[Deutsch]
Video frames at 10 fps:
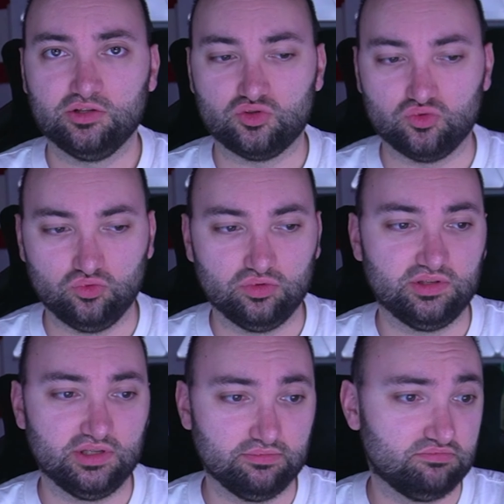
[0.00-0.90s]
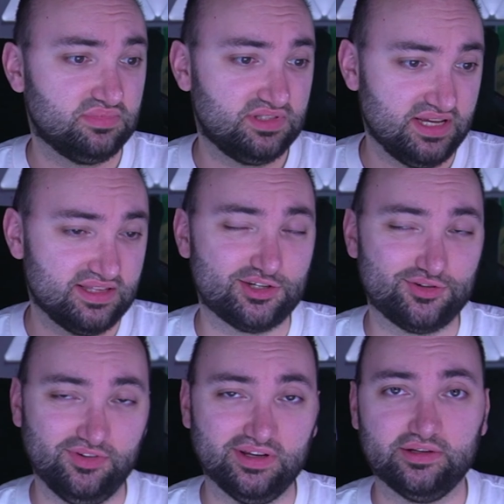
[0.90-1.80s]
zu einem sehr, sehr
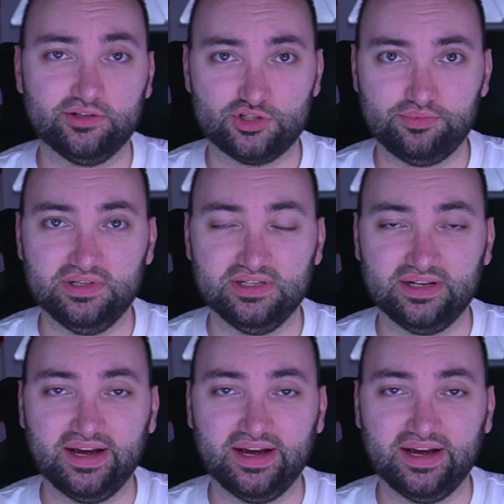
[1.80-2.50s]
schwierigen Spiel,